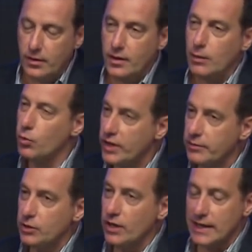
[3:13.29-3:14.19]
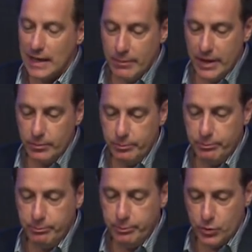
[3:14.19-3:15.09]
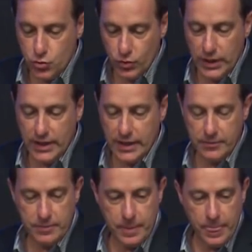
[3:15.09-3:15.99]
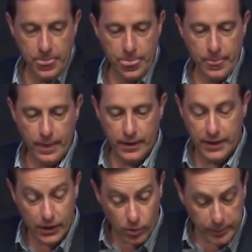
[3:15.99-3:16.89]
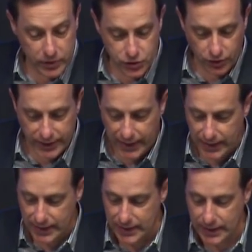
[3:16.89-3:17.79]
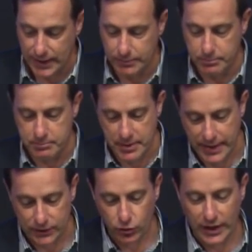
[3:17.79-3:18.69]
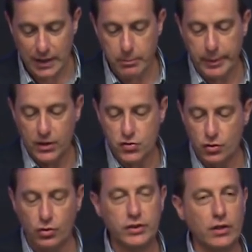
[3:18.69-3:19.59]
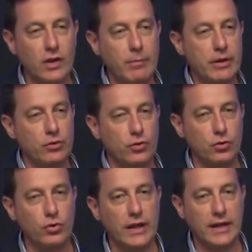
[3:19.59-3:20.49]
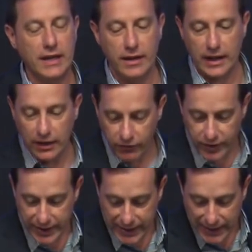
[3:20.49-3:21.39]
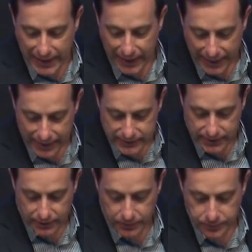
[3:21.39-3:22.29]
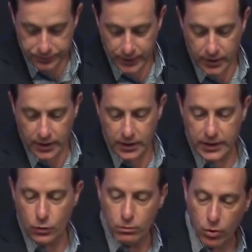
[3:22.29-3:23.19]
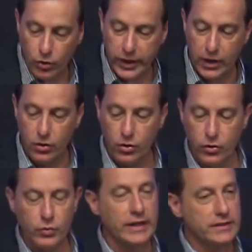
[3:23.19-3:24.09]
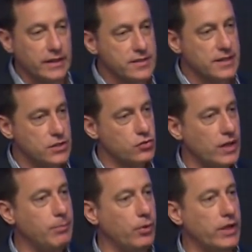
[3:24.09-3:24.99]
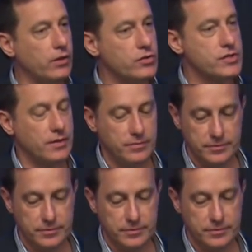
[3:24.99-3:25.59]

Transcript: La mujer vino a clamar por su hija y en lo personal me da toda la impresión, no tengo la menor duda, que refleja el carácter de un modelo, de una intercesora poderosa.